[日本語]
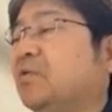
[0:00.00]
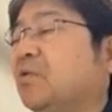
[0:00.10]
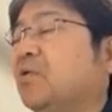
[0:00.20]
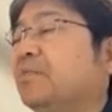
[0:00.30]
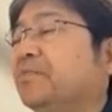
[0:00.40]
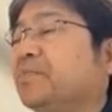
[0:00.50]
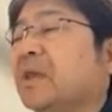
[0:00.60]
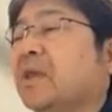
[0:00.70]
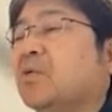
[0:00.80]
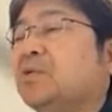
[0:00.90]
A を、
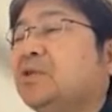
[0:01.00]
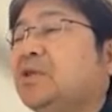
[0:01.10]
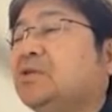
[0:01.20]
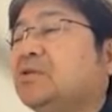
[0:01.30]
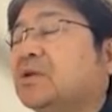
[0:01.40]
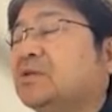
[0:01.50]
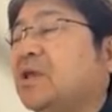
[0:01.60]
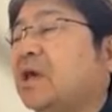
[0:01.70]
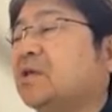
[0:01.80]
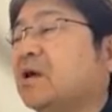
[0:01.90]
これ D っていう
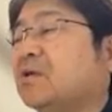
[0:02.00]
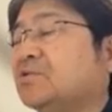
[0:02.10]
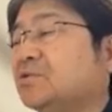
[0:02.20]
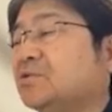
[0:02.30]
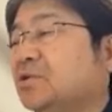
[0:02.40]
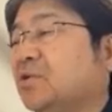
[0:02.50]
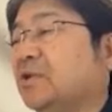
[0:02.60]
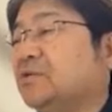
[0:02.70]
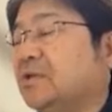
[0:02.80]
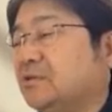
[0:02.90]
のは対角
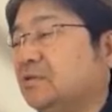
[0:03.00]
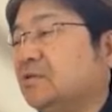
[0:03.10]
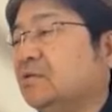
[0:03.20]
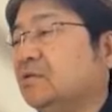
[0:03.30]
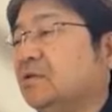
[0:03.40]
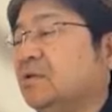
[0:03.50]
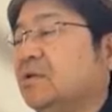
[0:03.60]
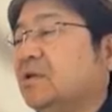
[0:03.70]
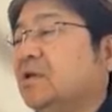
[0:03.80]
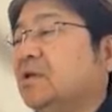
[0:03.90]
行列です。
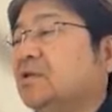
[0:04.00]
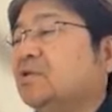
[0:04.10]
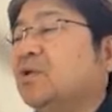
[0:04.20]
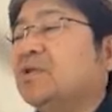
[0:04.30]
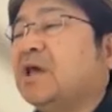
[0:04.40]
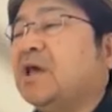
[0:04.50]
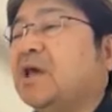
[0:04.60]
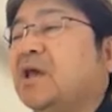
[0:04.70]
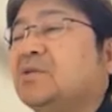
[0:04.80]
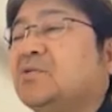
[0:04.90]
それ
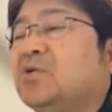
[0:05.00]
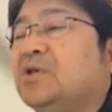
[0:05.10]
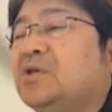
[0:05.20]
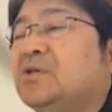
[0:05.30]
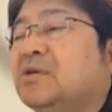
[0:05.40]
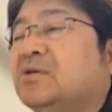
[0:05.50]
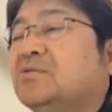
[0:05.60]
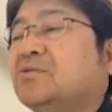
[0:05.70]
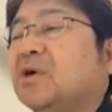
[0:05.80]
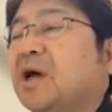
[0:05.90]
で、E って
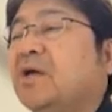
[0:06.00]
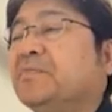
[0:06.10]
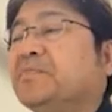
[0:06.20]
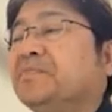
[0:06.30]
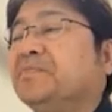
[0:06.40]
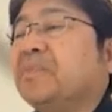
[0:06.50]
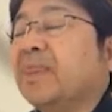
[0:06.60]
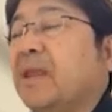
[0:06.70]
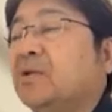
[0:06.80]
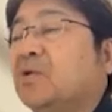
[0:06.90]
いうのが、
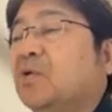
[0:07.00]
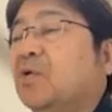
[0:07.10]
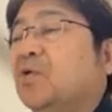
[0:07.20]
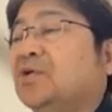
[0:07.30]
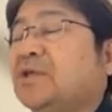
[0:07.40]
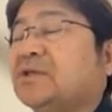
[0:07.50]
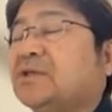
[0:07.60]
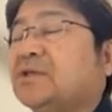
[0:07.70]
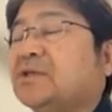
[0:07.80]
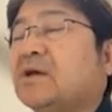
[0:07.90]

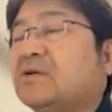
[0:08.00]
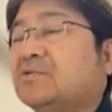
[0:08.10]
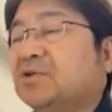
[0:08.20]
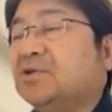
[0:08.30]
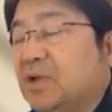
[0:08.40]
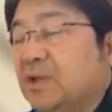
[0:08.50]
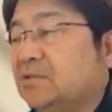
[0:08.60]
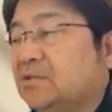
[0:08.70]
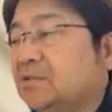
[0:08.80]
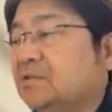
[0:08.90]
下三角行列。